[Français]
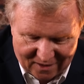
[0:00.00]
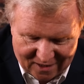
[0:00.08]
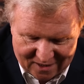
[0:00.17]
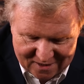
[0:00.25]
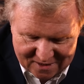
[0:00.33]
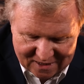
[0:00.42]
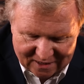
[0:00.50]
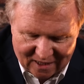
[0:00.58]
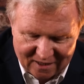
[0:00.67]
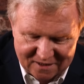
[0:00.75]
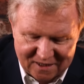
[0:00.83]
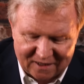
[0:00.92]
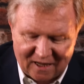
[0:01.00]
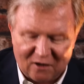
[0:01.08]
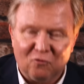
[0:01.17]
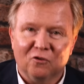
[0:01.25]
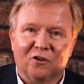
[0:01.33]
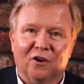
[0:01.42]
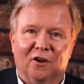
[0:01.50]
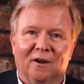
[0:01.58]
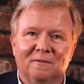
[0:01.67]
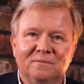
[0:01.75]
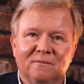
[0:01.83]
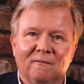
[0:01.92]
Et c'est un, un, coup de
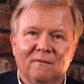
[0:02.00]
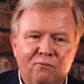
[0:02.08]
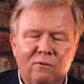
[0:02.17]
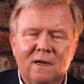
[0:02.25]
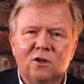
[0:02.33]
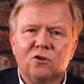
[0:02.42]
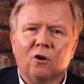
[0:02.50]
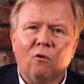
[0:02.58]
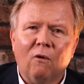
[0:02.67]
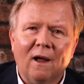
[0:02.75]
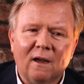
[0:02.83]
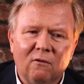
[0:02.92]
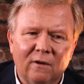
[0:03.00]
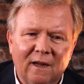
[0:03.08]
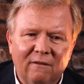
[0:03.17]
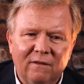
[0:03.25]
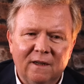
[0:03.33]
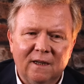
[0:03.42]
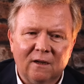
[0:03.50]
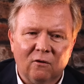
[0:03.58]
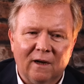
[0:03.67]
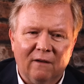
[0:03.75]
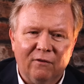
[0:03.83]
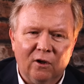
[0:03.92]
cœur. Et puis, je crois qu'on avait dit
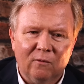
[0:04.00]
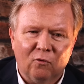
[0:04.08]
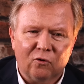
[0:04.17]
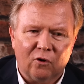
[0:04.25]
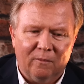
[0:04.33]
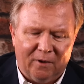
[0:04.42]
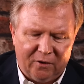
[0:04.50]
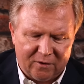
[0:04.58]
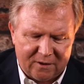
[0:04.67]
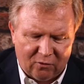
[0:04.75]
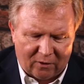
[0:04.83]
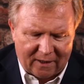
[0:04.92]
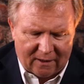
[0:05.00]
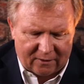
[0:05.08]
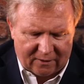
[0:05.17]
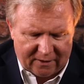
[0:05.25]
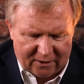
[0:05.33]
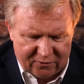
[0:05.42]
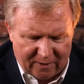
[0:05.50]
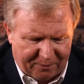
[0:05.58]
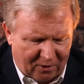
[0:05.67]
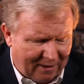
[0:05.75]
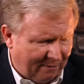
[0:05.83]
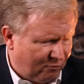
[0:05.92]
qu'on avait une montre bonus. Donc, attendez, je vais
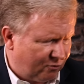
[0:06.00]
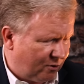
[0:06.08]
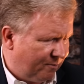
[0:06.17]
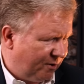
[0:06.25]
prendre la montre